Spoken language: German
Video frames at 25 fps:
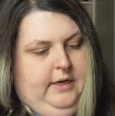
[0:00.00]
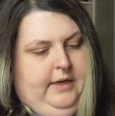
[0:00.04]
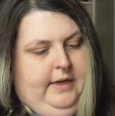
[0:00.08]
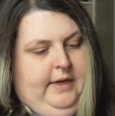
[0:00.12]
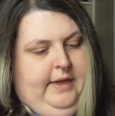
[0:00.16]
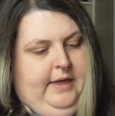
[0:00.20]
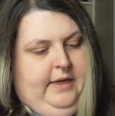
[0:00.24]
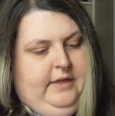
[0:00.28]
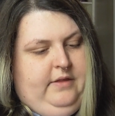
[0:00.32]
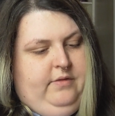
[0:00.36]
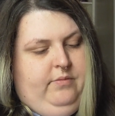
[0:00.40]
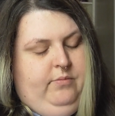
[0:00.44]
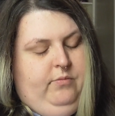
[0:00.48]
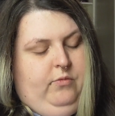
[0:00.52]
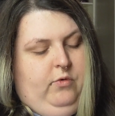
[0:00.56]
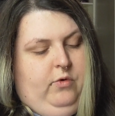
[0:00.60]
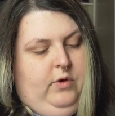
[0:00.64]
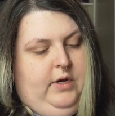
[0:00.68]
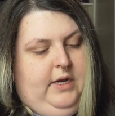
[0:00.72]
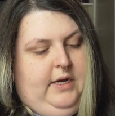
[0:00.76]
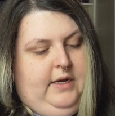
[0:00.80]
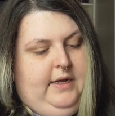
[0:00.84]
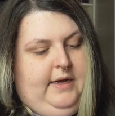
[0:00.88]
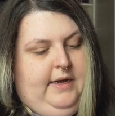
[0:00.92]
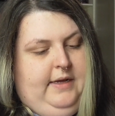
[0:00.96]
Nächsten
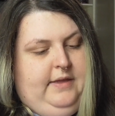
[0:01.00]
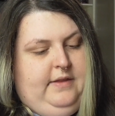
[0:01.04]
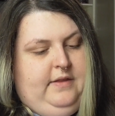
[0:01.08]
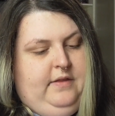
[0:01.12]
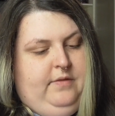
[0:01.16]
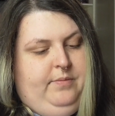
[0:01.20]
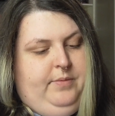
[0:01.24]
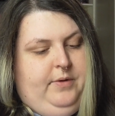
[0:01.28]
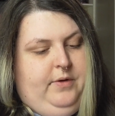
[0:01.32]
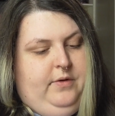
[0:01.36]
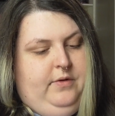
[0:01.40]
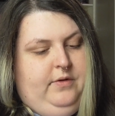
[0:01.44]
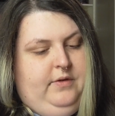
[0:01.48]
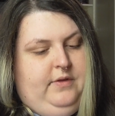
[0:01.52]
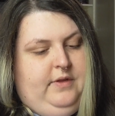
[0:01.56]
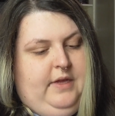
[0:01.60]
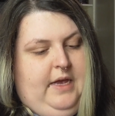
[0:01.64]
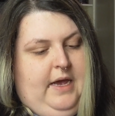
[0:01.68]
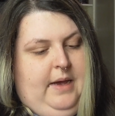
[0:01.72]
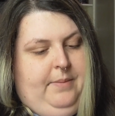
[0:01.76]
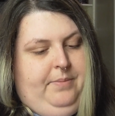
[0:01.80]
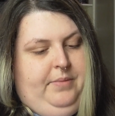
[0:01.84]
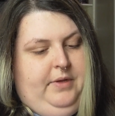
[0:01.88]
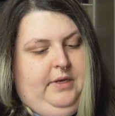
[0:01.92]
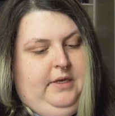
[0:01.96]
Monat heißt es bei uns
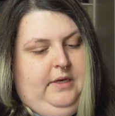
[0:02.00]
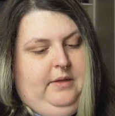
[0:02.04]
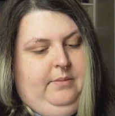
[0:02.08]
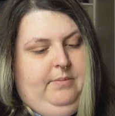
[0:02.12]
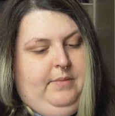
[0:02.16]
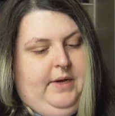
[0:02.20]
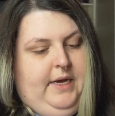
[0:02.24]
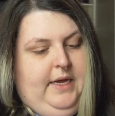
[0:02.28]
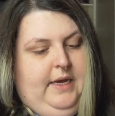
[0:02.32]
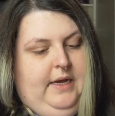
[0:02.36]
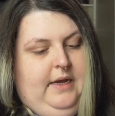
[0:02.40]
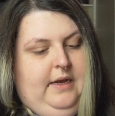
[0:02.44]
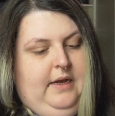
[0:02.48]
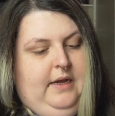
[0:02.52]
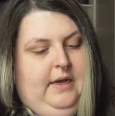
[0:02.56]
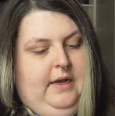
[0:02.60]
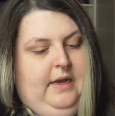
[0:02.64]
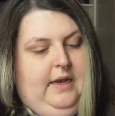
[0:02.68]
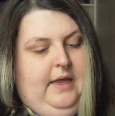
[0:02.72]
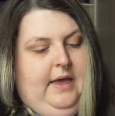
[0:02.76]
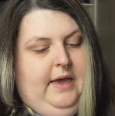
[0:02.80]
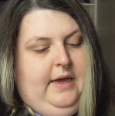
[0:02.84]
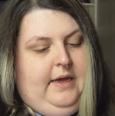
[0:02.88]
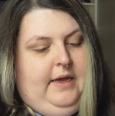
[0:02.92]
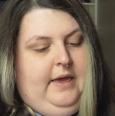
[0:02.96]
ab in die My
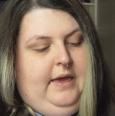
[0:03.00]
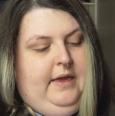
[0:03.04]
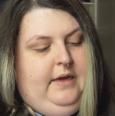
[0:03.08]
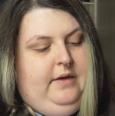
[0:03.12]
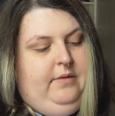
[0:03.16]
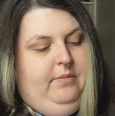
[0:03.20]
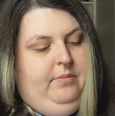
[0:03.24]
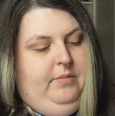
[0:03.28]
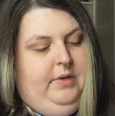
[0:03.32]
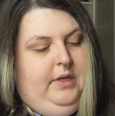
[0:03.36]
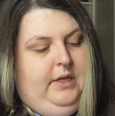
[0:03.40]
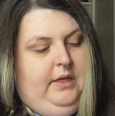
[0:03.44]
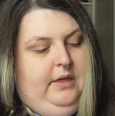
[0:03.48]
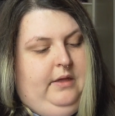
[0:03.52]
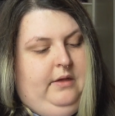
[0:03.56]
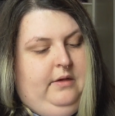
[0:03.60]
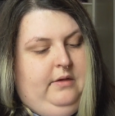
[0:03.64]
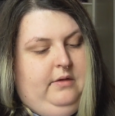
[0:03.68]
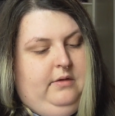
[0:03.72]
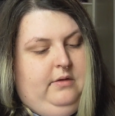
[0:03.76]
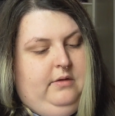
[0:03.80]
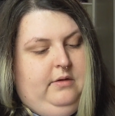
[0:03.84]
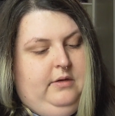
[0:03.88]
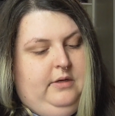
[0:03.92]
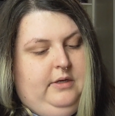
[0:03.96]
Little
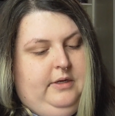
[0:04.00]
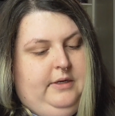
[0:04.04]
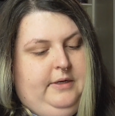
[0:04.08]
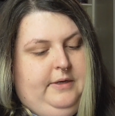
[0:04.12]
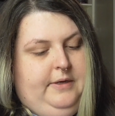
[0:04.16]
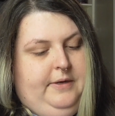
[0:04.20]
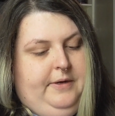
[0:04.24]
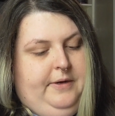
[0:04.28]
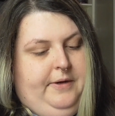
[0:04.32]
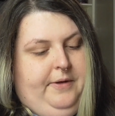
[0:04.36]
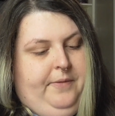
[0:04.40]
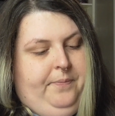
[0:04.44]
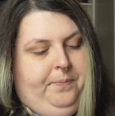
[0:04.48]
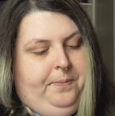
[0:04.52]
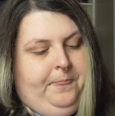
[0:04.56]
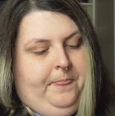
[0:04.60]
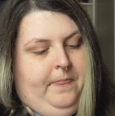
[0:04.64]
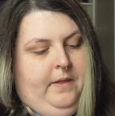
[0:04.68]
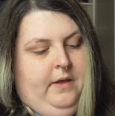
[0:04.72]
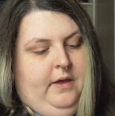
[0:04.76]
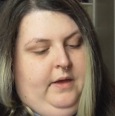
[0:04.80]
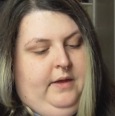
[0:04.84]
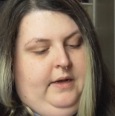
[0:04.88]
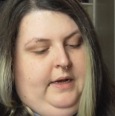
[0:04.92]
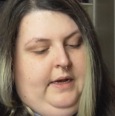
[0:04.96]
Academy.
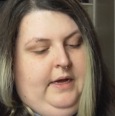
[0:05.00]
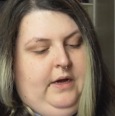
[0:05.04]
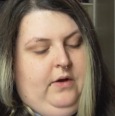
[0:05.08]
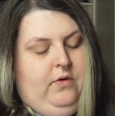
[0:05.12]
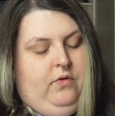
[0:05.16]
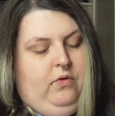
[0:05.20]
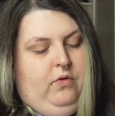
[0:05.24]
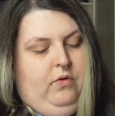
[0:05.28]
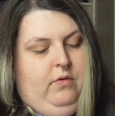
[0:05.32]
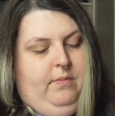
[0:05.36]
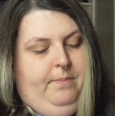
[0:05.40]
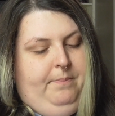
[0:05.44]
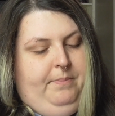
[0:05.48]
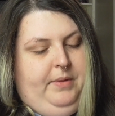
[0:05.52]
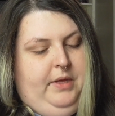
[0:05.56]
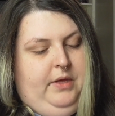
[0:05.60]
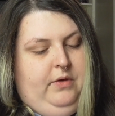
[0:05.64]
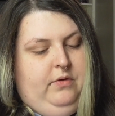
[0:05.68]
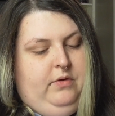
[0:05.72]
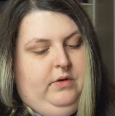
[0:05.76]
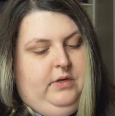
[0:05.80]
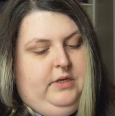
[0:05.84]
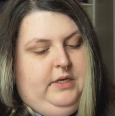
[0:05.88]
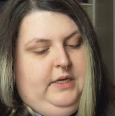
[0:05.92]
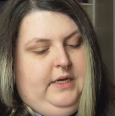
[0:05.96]
Lancôme,
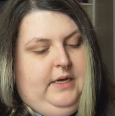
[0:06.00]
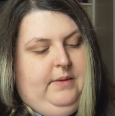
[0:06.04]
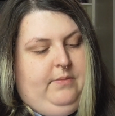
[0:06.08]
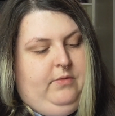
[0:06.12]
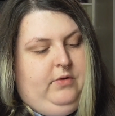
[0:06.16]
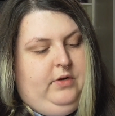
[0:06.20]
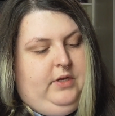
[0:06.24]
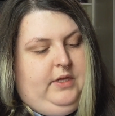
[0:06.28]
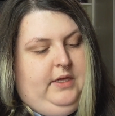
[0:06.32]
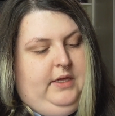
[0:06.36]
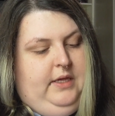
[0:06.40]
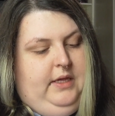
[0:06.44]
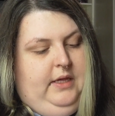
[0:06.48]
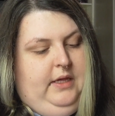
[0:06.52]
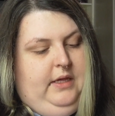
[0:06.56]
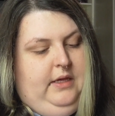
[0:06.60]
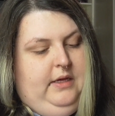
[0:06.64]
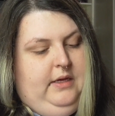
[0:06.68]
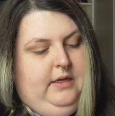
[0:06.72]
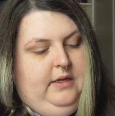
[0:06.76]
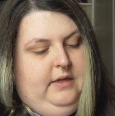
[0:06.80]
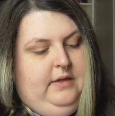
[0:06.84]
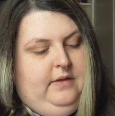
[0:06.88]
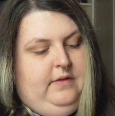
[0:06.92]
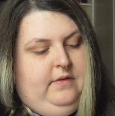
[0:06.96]
Biotherm und
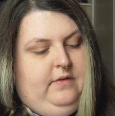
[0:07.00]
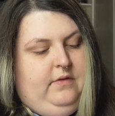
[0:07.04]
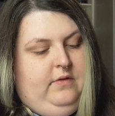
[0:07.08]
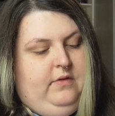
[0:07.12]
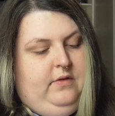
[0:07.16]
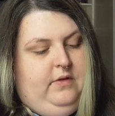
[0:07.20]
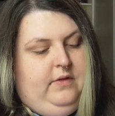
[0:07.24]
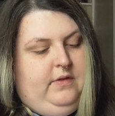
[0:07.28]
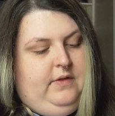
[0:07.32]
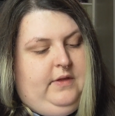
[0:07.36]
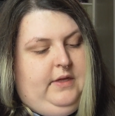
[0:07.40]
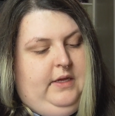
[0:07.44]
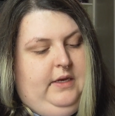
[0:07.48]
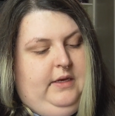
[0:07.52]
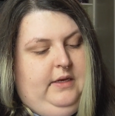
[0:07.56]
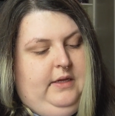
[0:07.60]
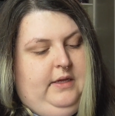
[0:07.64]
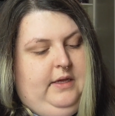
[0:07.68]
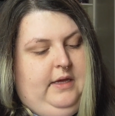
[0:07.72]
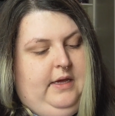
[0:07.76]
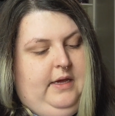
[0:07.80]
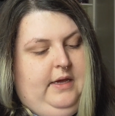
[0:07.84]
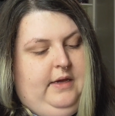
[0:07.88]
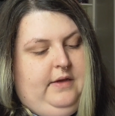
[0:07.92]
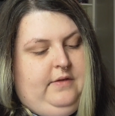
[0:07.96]
Kiels zur
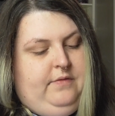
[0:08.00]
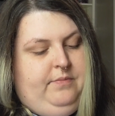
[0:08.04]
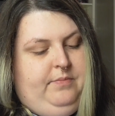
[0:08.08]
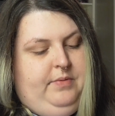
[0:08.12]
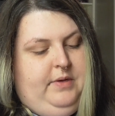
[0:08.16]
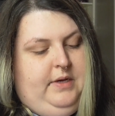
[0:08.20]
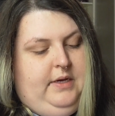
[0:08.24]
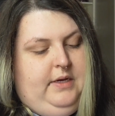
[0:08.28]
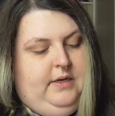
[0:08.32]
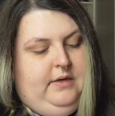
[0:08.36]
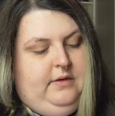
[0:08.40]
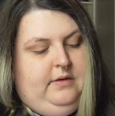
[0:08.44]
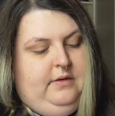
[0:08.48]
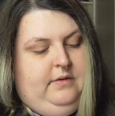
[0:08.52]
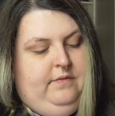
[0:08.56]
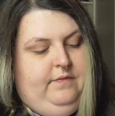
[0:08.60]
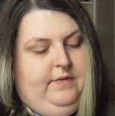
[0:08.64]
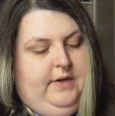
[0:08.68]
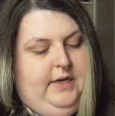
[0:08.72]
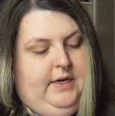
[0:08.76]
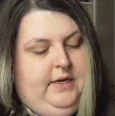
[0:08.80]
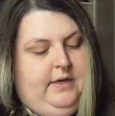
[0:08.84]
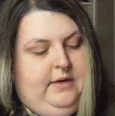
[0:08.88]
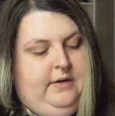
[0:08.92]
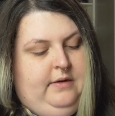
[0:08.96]
Skincare-Expertin
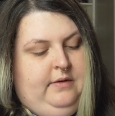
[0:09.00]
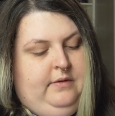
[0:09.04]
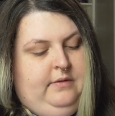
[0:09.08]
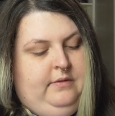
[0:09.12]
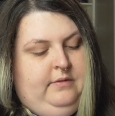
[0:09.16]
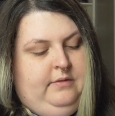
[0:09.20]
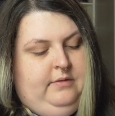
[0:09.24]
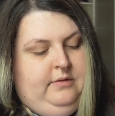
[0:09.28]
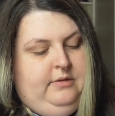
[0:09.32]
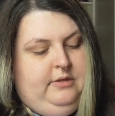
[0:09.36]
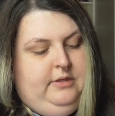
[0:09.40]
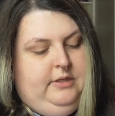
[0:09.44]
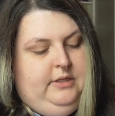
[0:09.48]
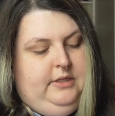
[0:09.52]
werden.